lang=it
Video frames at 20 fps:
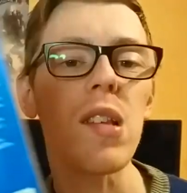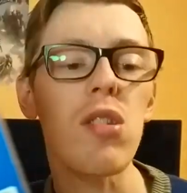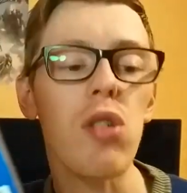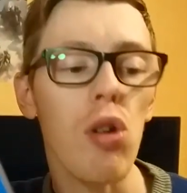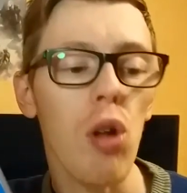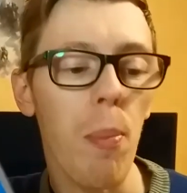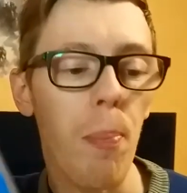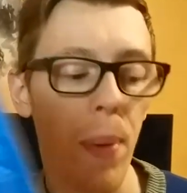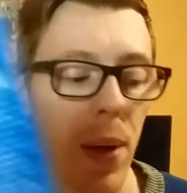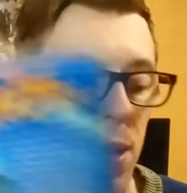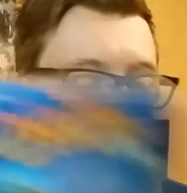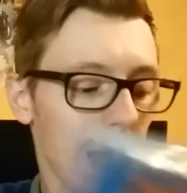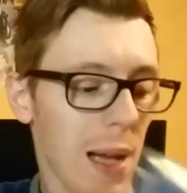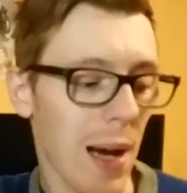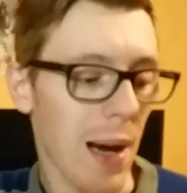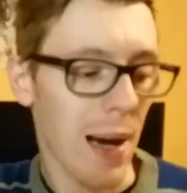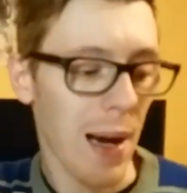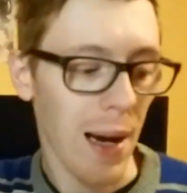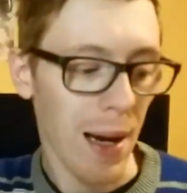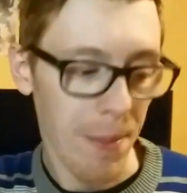solo per
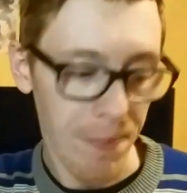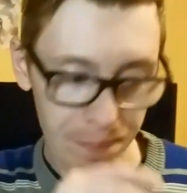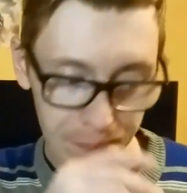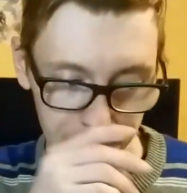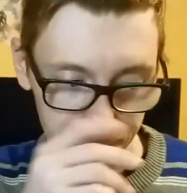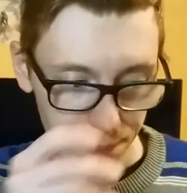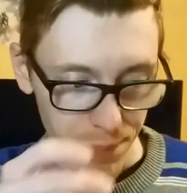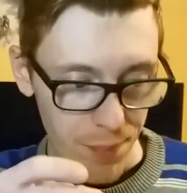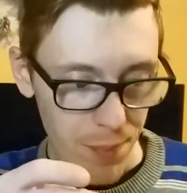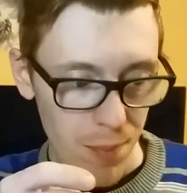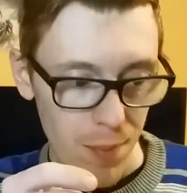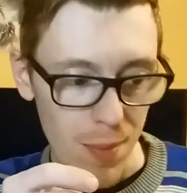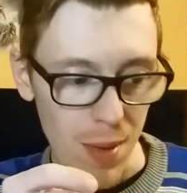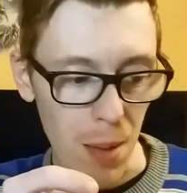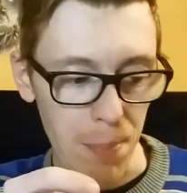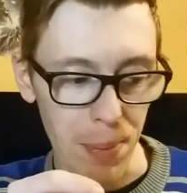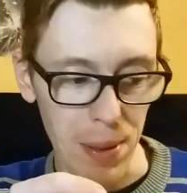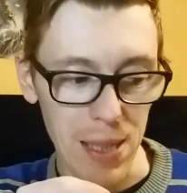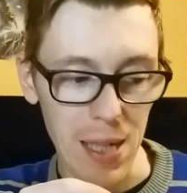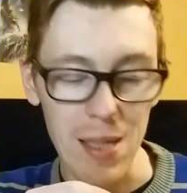la,
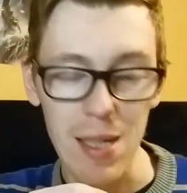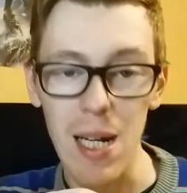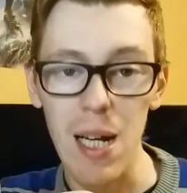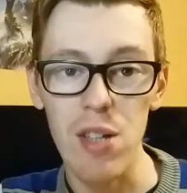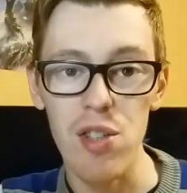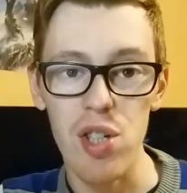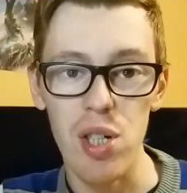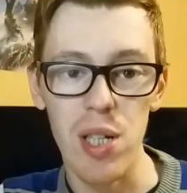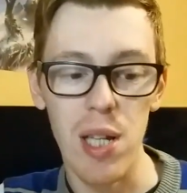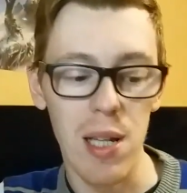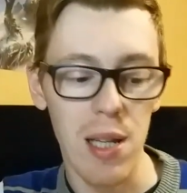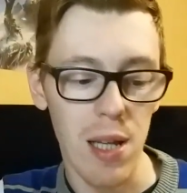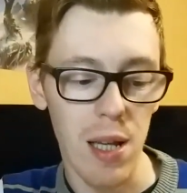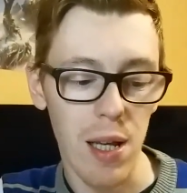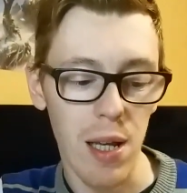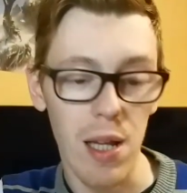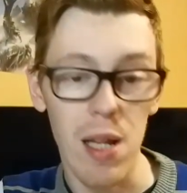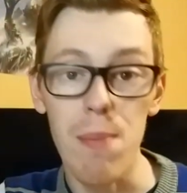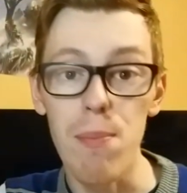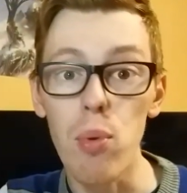per la traccia
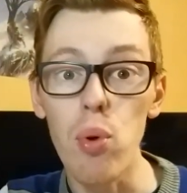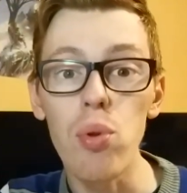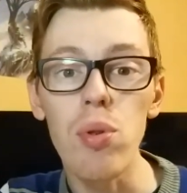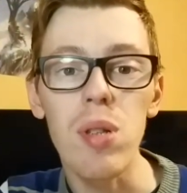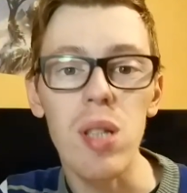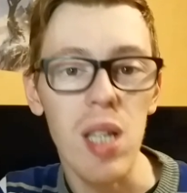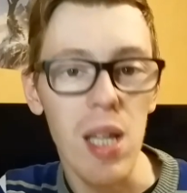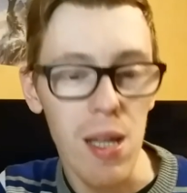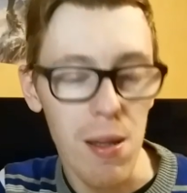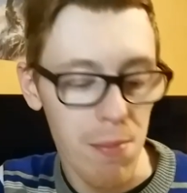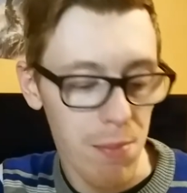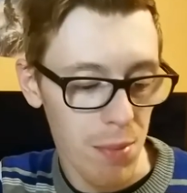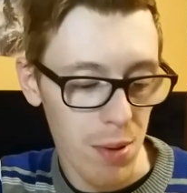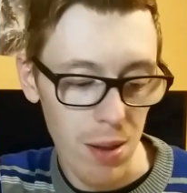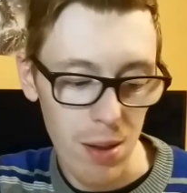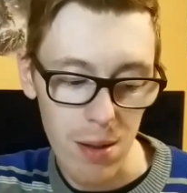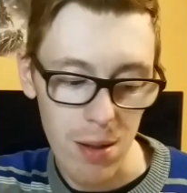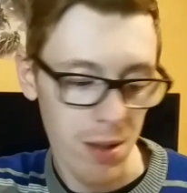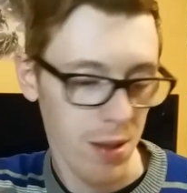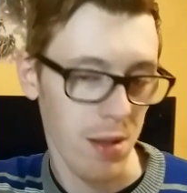del Moon
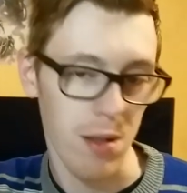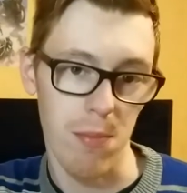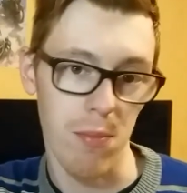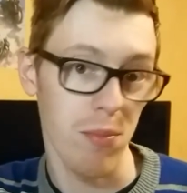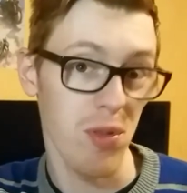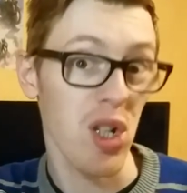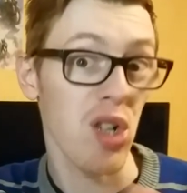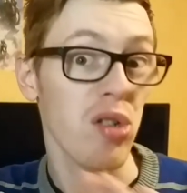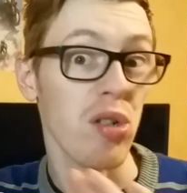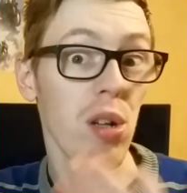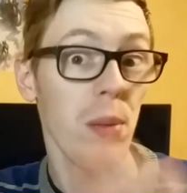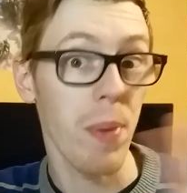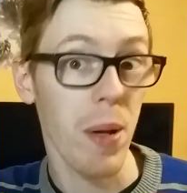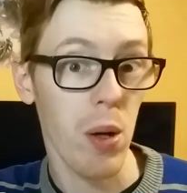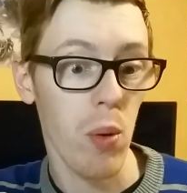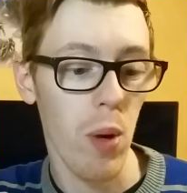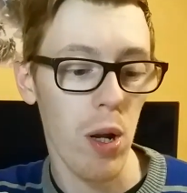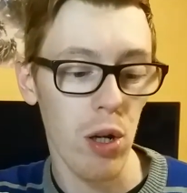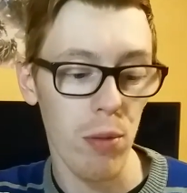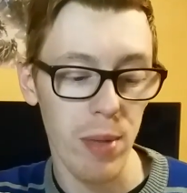Team, già solo per
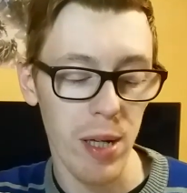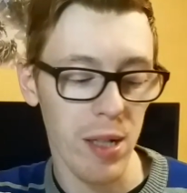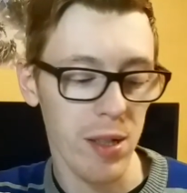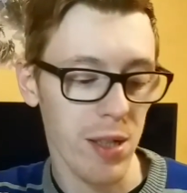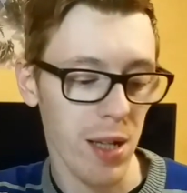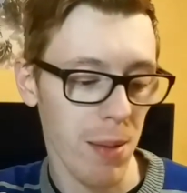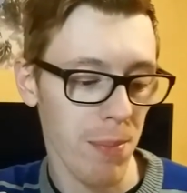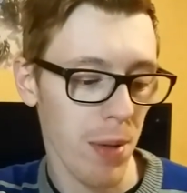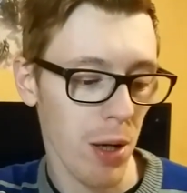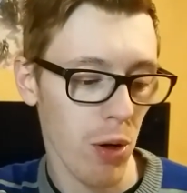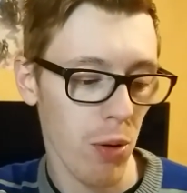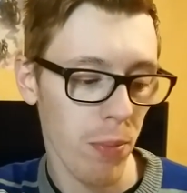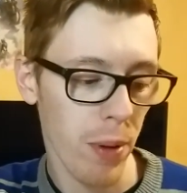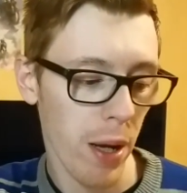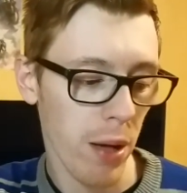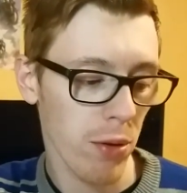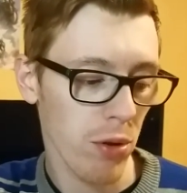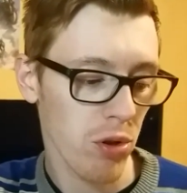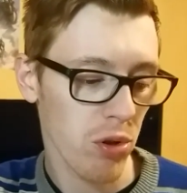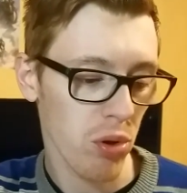quello meriterebbe
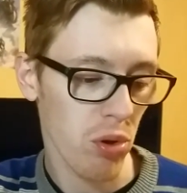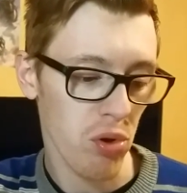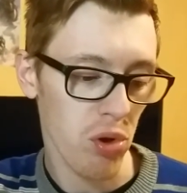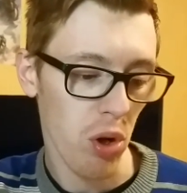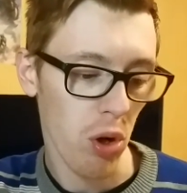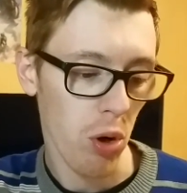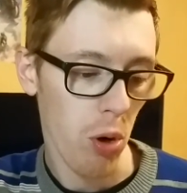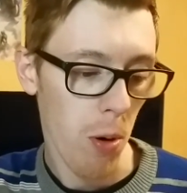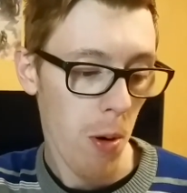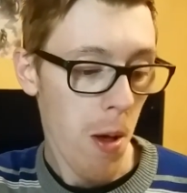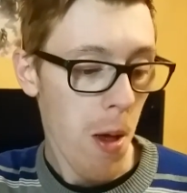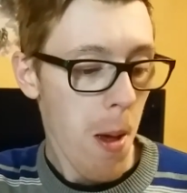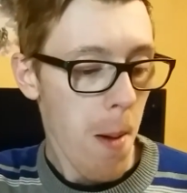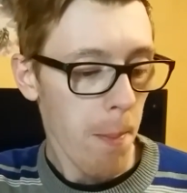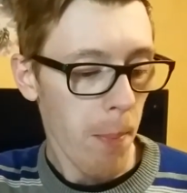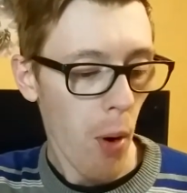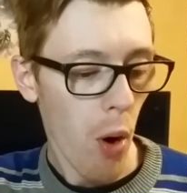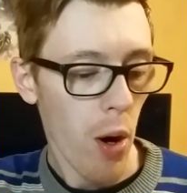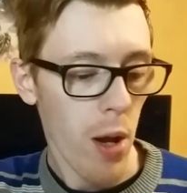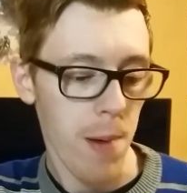comprare questo gioco.
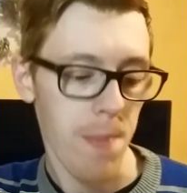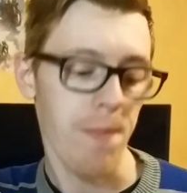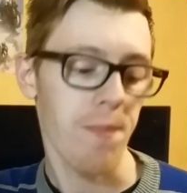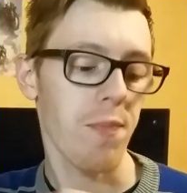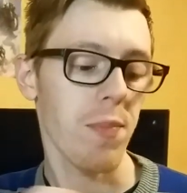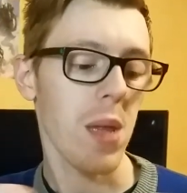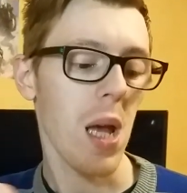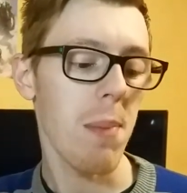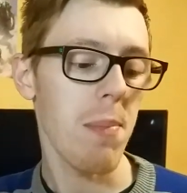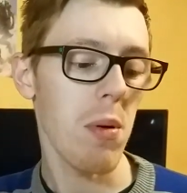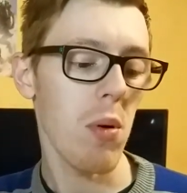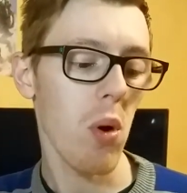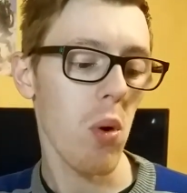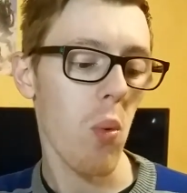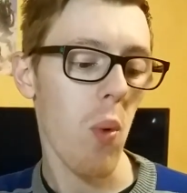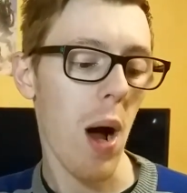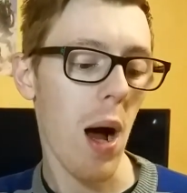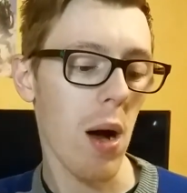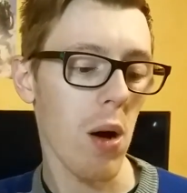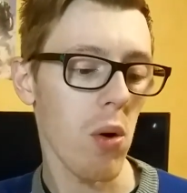Poi abbiamo
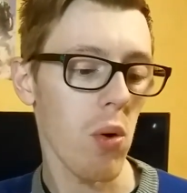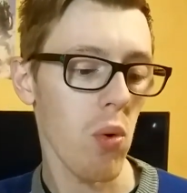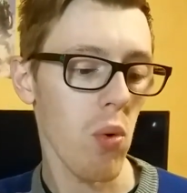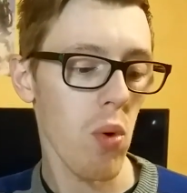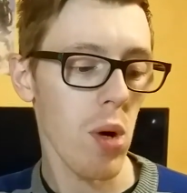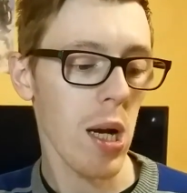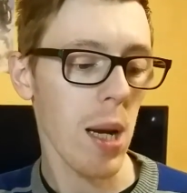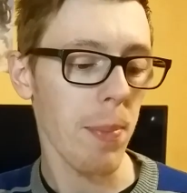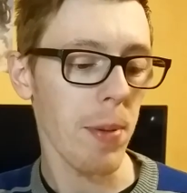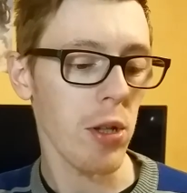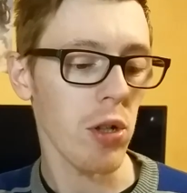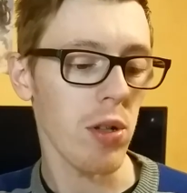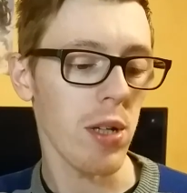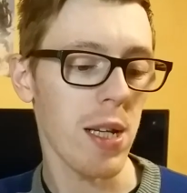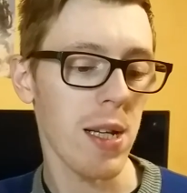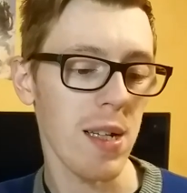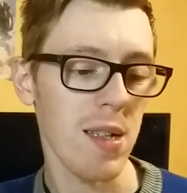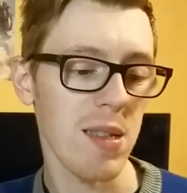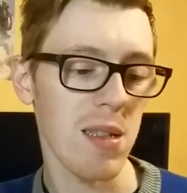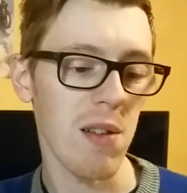qua un capitolo di
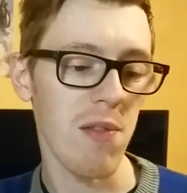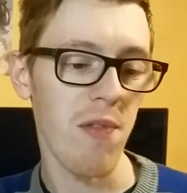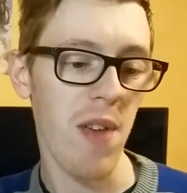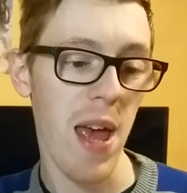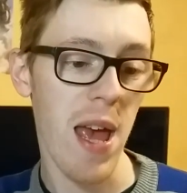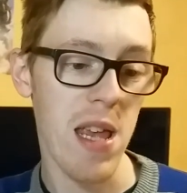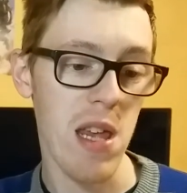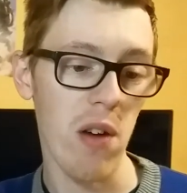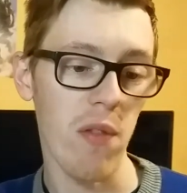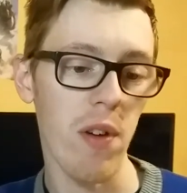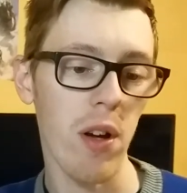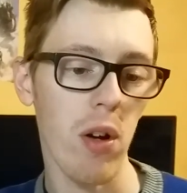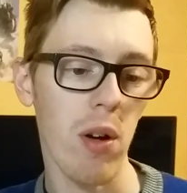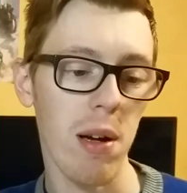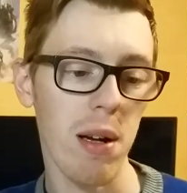Castlevania, ovvero